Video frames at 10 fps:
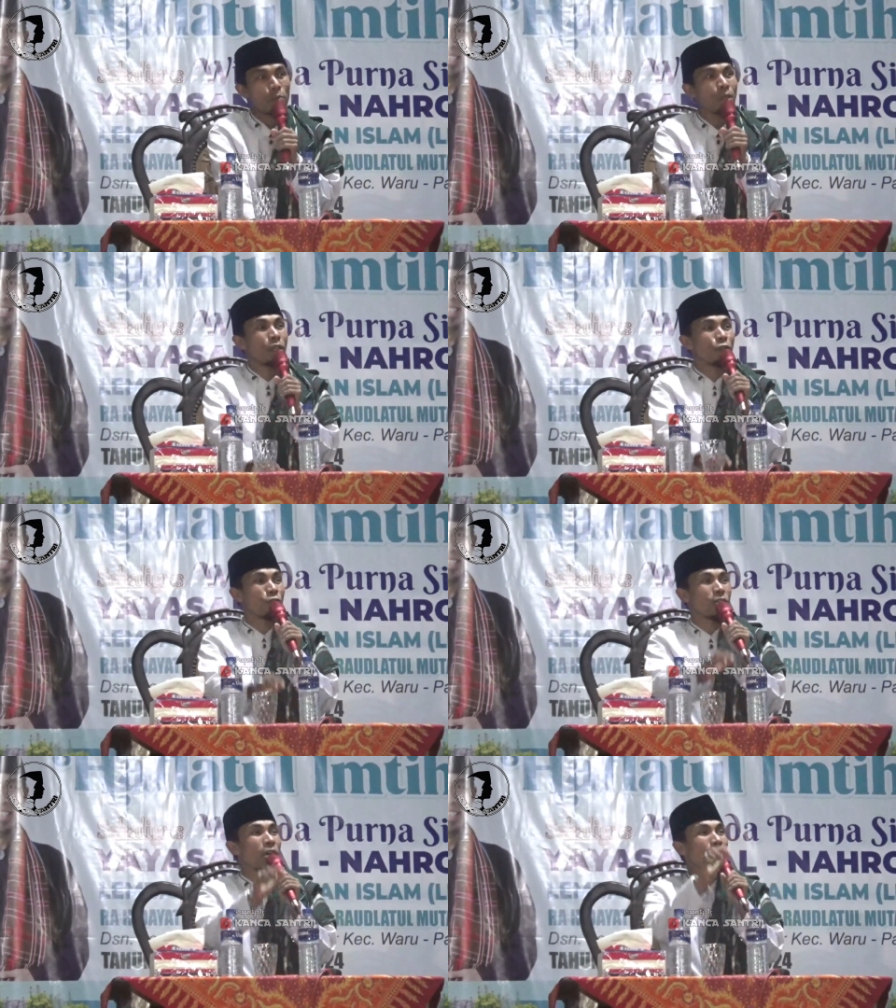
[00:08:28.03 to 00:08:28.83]
tapi
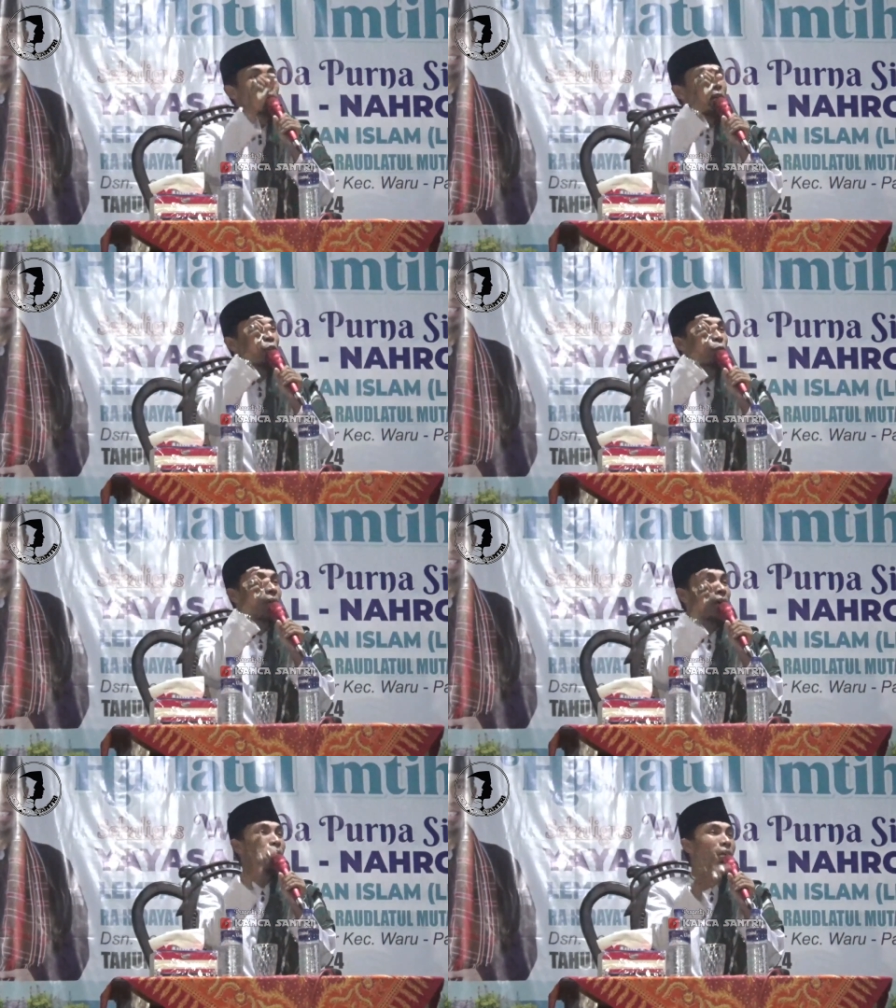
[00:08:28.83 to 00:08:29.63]
saya malu
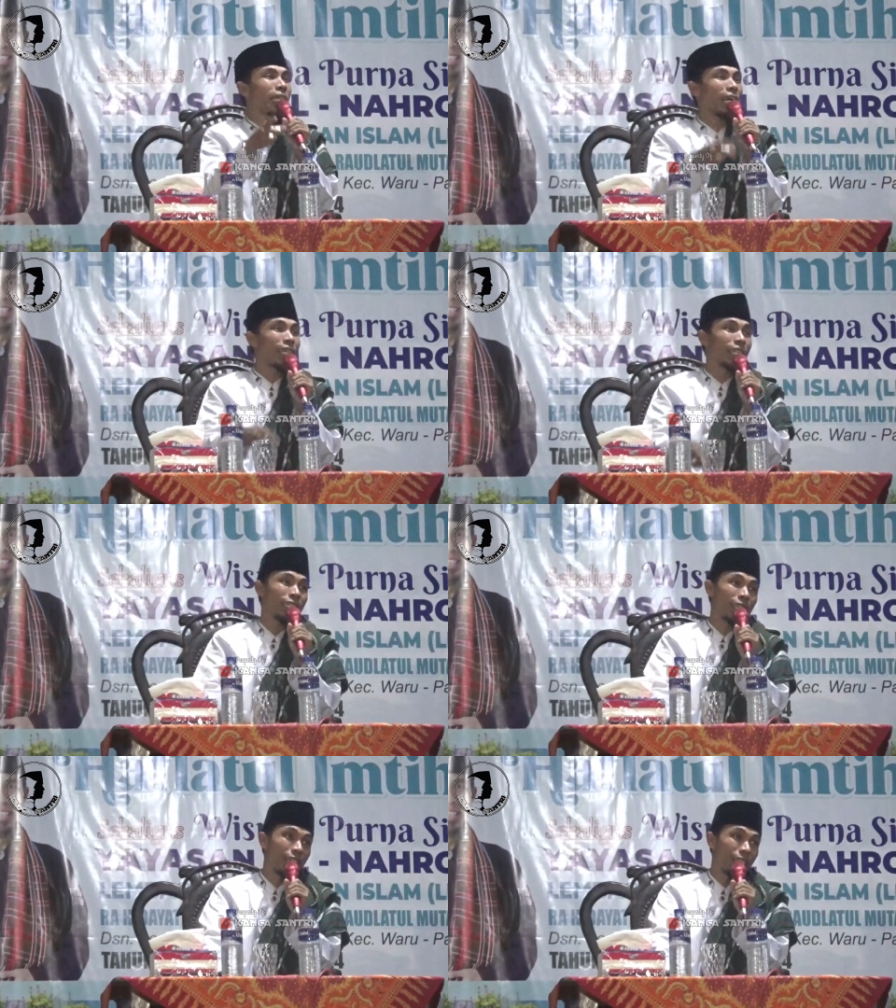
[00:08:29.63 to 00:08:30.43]
bi amali ahli
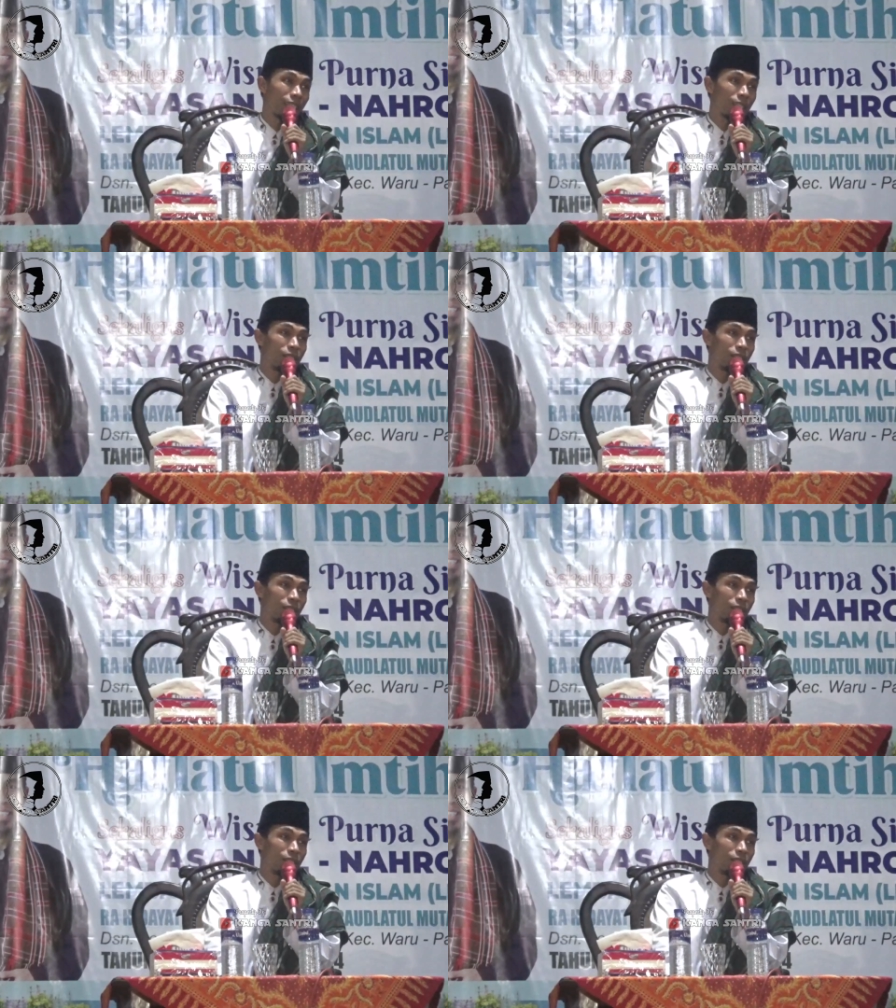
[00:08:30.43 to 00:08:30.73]
nar